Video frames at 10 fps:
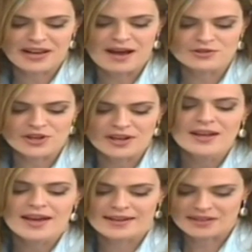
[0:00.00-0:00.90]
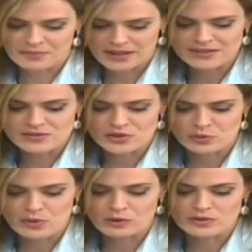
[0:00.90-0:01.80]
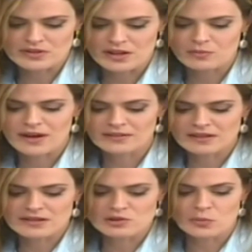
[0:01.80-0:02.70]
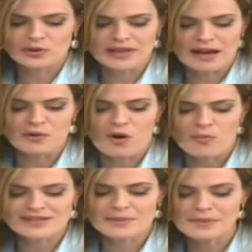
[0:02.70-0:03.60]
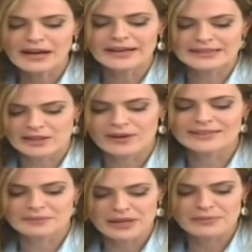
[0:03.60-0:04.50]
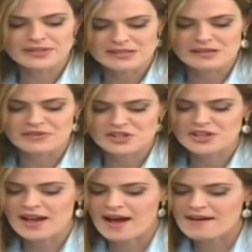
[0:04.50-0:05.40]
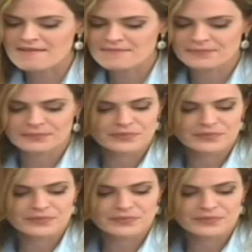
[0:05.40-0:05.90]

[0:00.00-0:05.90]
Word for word: viu, Cláudia? Ela também está sentindo uma coceira e uma ardência insuportável há uma semana, então ela também precisa investigar. Precisa